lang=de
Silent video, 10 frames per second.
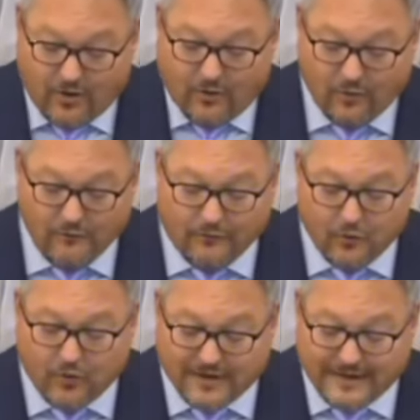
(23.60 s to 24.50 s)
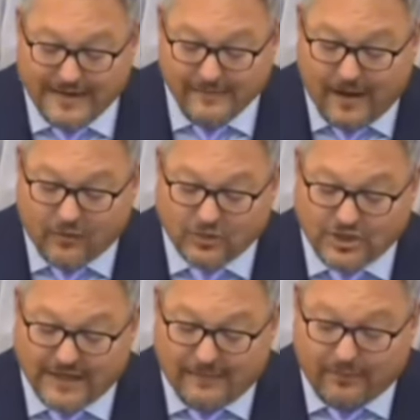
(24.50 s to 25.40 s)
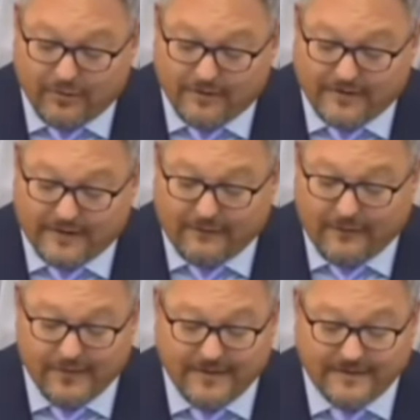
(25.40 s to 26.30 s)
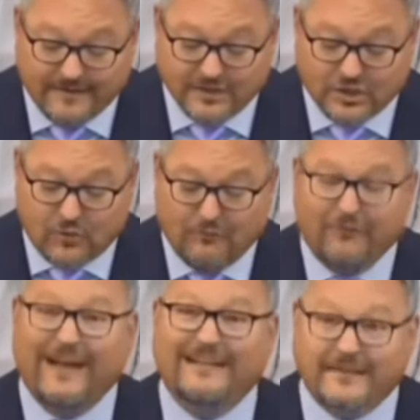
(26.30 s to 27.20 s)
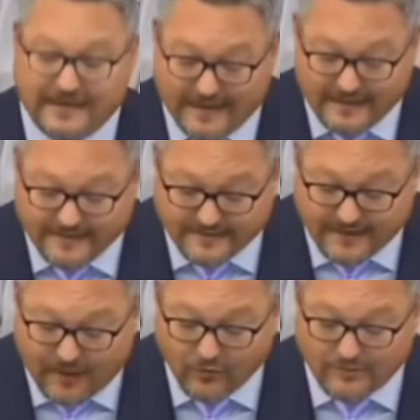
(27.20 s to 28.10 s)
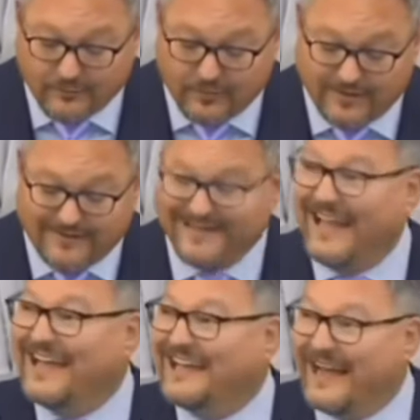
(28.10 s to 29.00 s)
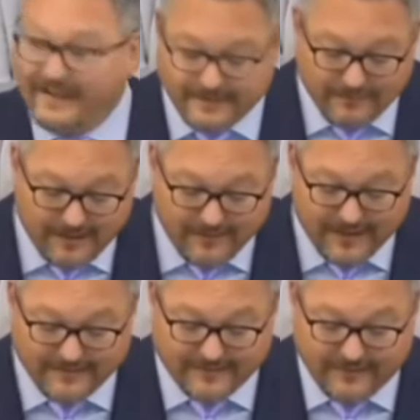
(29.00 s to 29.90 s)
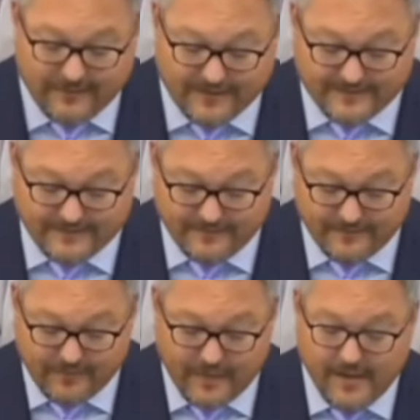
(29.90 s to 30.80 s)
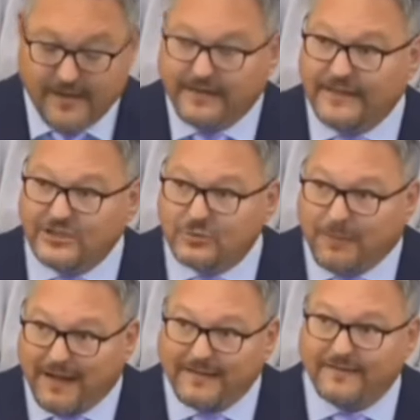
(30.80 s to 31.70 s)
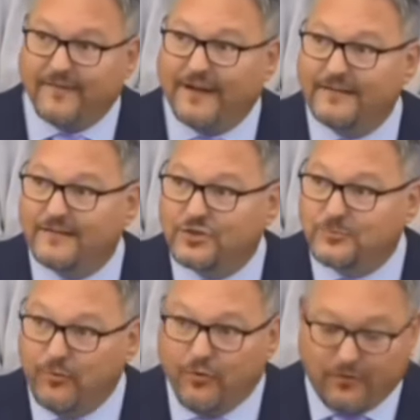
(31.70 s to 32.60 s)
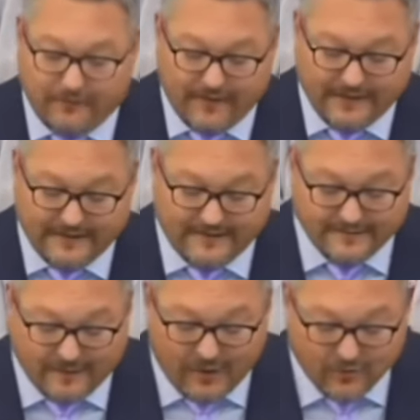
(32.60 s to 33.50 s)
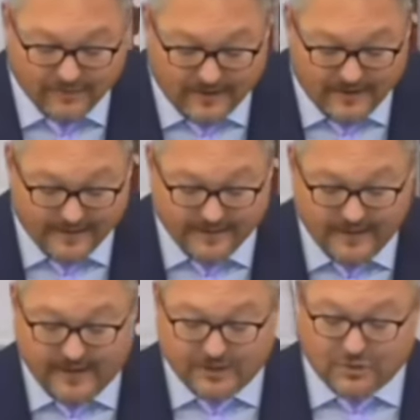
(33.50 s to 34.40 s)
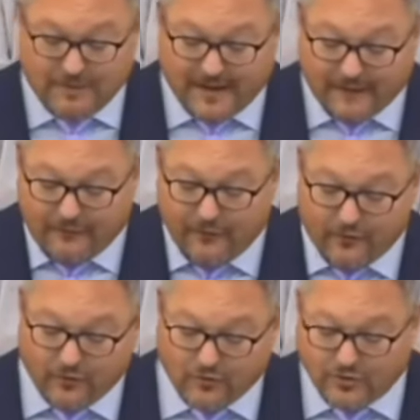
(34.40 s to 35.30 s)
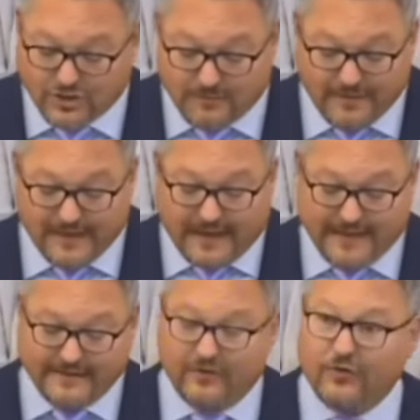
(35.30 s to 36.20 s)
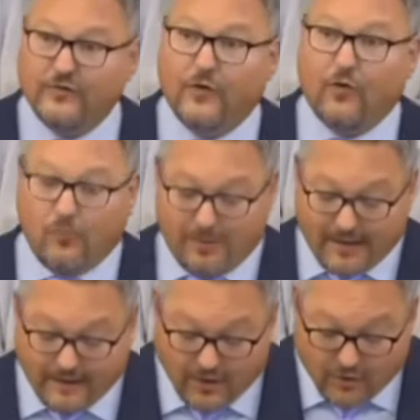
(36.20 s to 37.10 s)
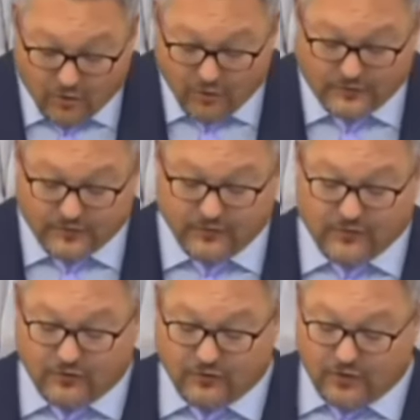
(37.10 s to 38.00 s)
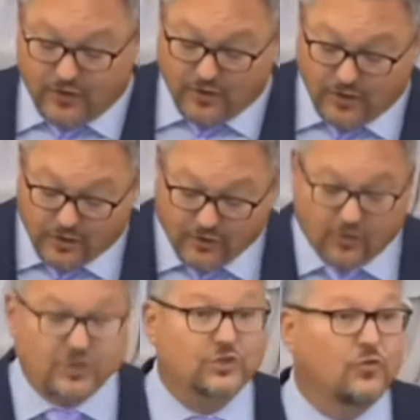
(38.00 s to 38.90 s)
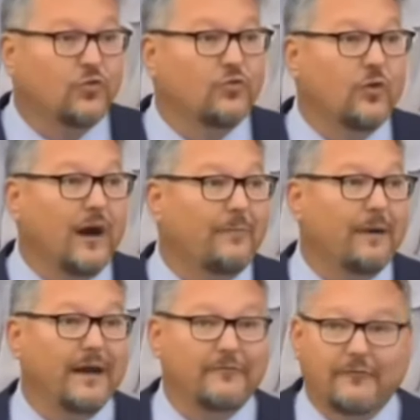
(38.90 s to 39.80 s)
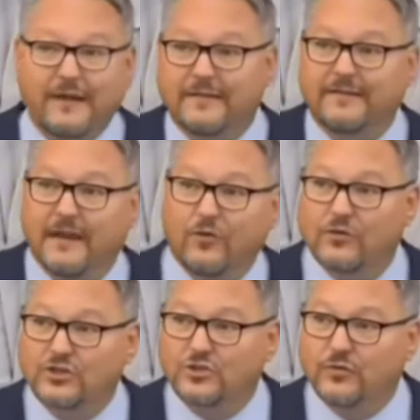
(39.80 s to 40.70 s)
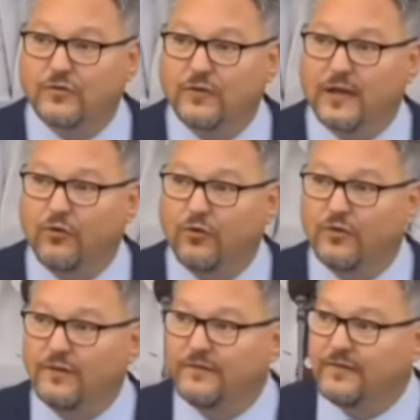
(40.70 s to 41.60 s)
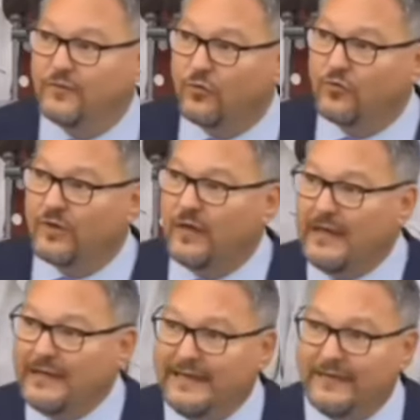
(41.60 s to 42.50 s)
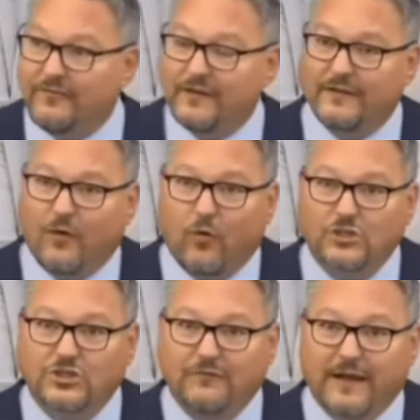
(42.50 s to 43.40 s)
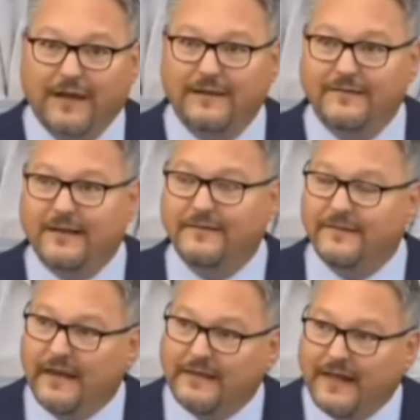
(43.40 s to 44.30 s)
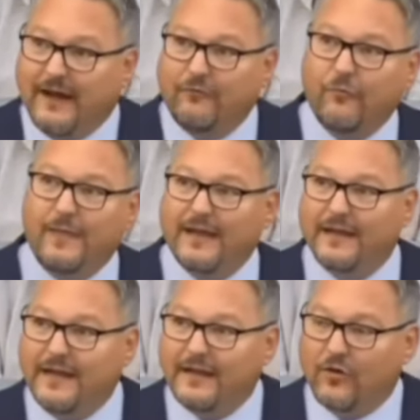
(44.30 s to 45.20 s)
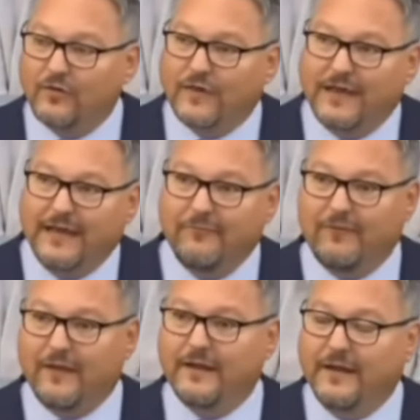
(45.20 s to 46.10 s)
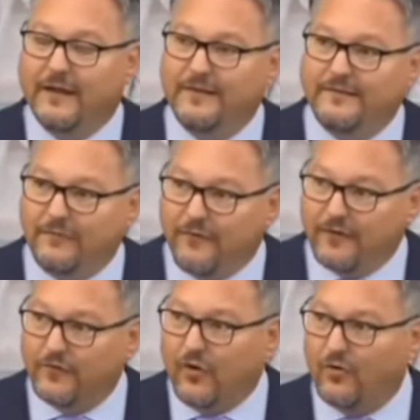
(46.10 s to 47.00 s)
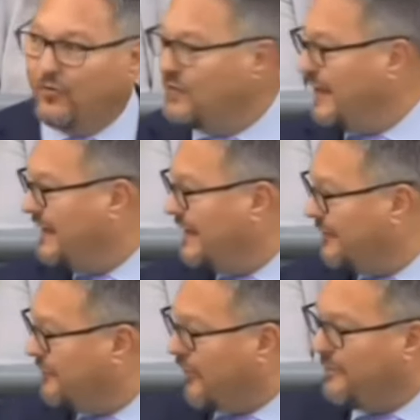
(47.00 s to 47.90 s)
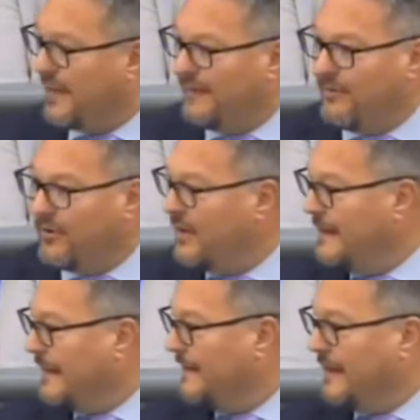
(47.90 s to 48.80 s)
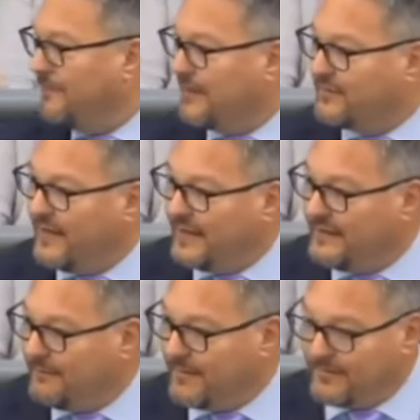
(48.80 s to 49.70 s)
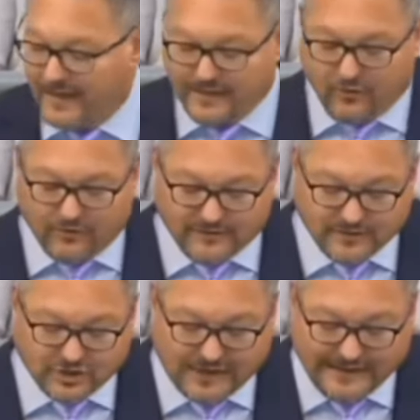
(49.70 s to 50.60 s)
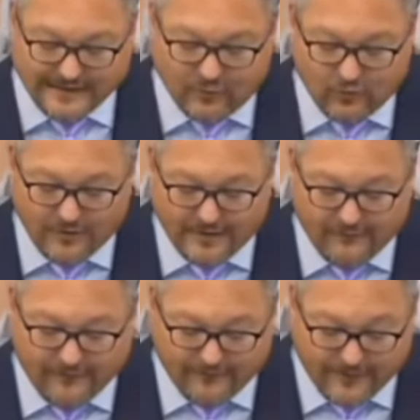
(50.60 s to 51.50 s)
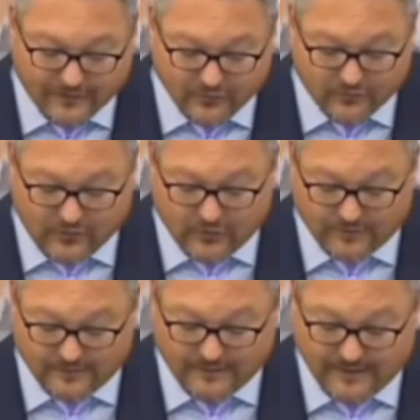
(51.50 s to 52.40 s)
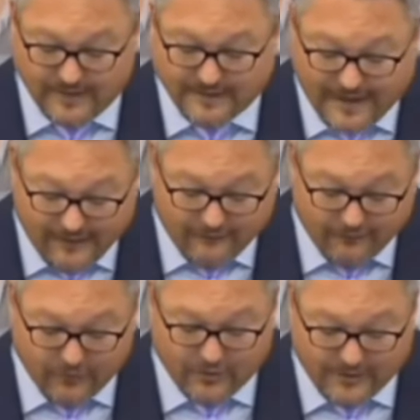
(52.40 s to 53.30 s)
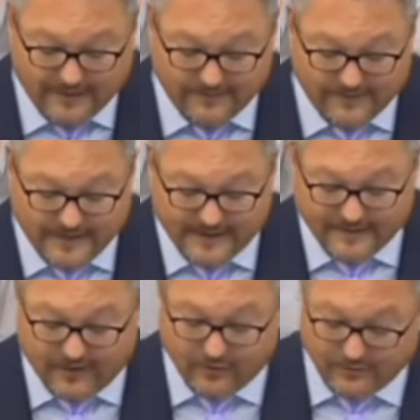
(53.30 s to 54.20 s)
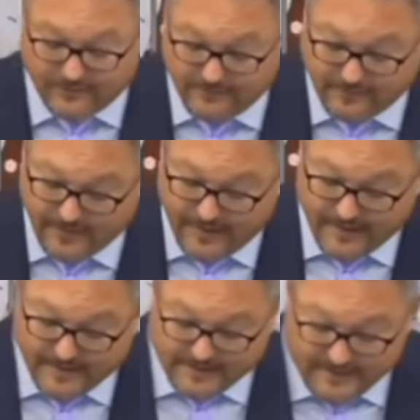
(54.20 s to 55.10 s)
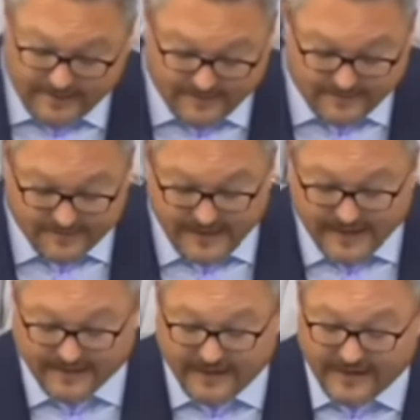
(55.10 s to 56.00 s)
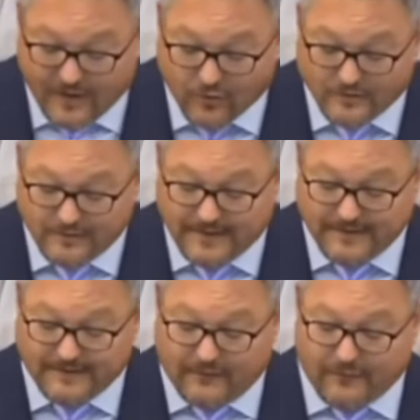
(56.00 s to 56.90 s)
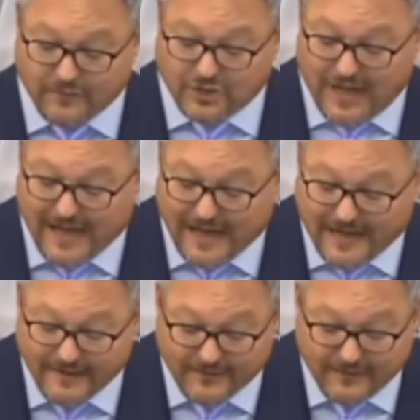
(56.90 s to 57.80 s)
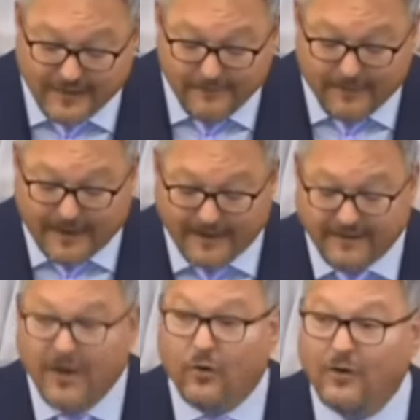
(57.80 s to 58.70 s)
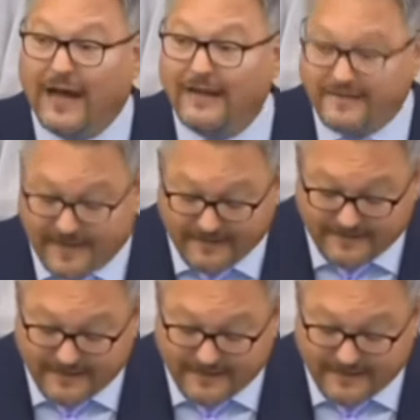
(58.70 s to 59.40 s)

äh, Unfug, Klima- und Genderpolitik, feministische und wertegeleitete Außenpolitik gar nicht mal mehr ins Gewicht. Den Sparzwang spüren wir in diesem Haushalt. Sprachförderung deutscher Minderheiten in Osteuropa, Rüstungskontrolle, deutsche Kulturarbeit, finanzielle Unterstützung der Goethe-Institute. Hier wird der Rotstift angesetzt. Da, wo mehr Geld ausgegeben wird, ist die Versorgung der Iren, Frau Baerbock. Der Personal, die Personalkosten steigen und ihre Verwaltungskosten. Dafür geben Sie Geld aus. Dieses Land hat Außenminister vom Schlage eines Willy Brandt und eines